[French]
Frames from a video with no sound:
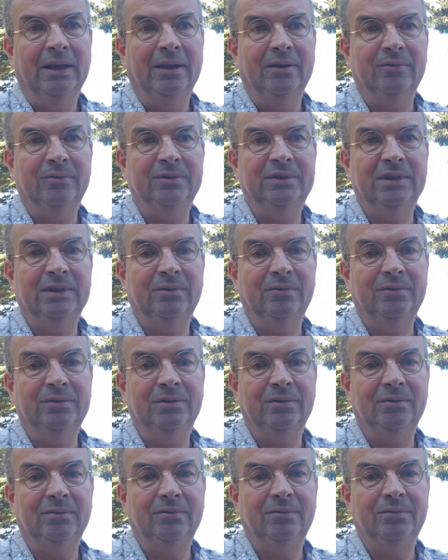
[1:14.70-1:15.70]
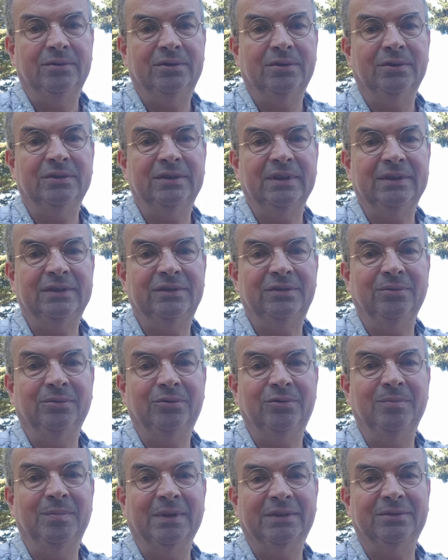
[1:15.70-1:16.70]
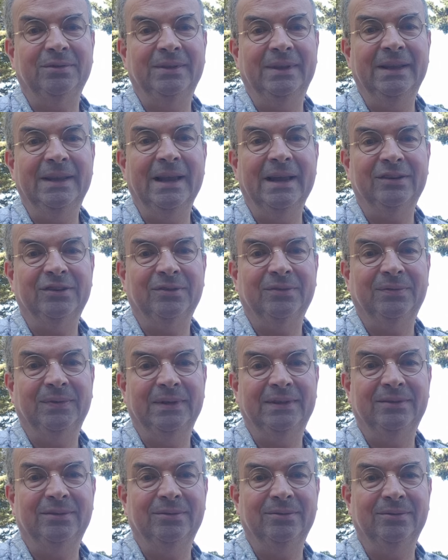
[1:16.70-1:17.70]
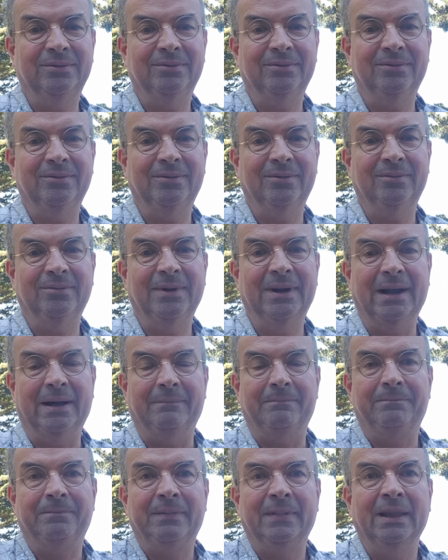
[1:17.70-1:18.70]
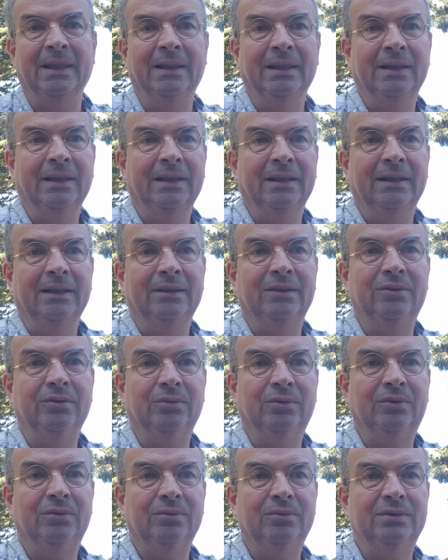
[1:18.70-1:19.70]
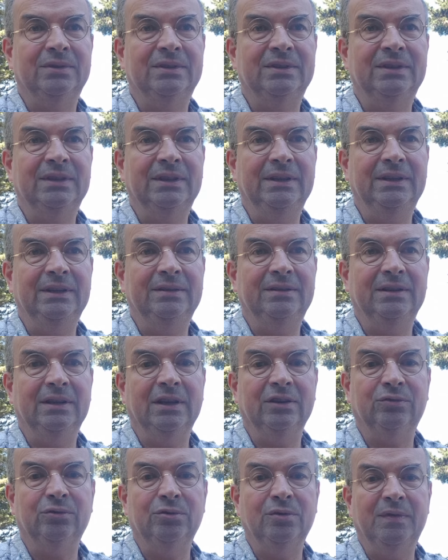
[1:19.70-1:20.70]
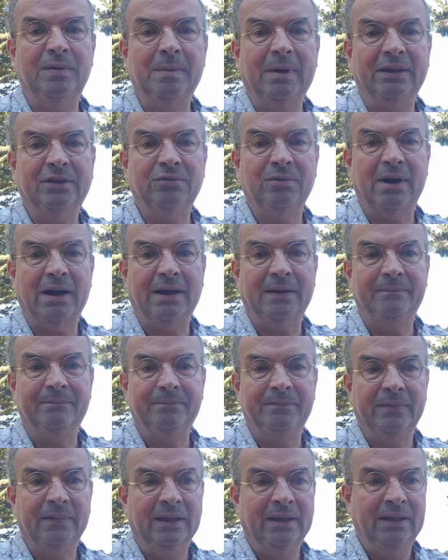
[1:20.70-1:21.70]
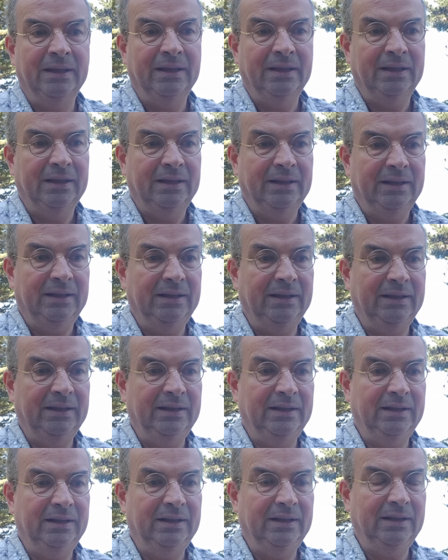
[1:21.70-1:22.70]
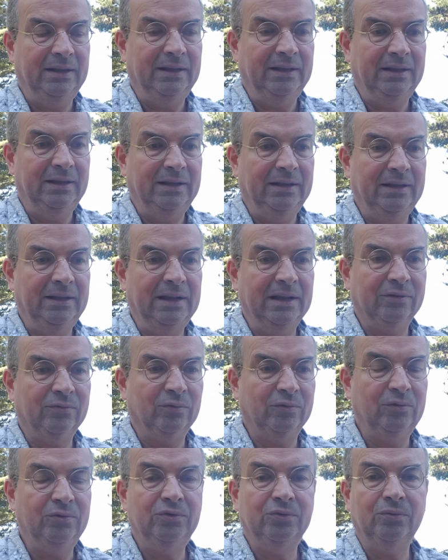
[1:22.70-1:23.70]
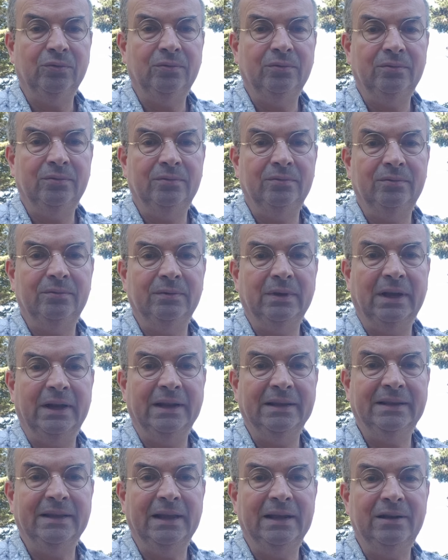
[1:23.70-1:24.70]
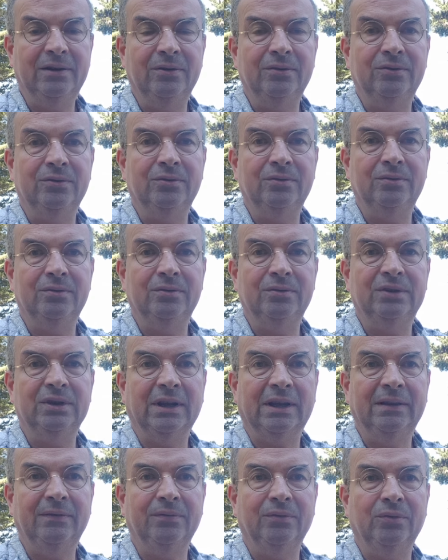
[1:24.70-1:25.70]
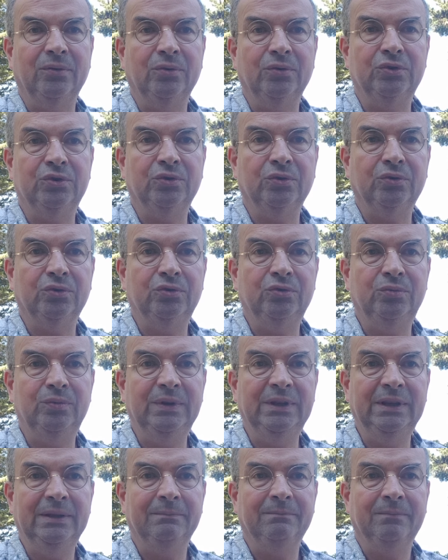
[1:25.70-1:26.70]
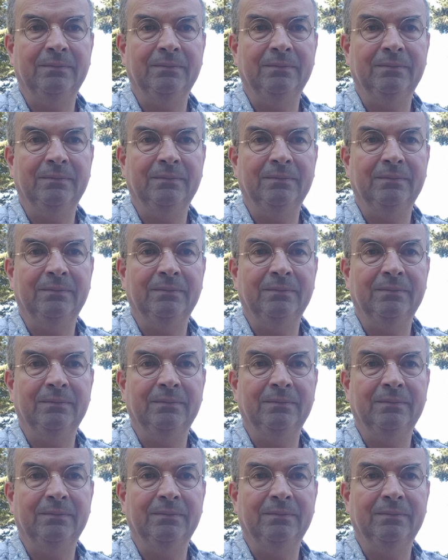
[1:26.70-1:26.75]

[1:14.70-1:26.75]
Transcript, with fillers: aux, aux, sensations qu'une personne dégage en fait. voilà. Donc c'est quelque chose de vibratoire. Et, la conclusion euh, à laquelle euh, j'arrive aujourd'hui,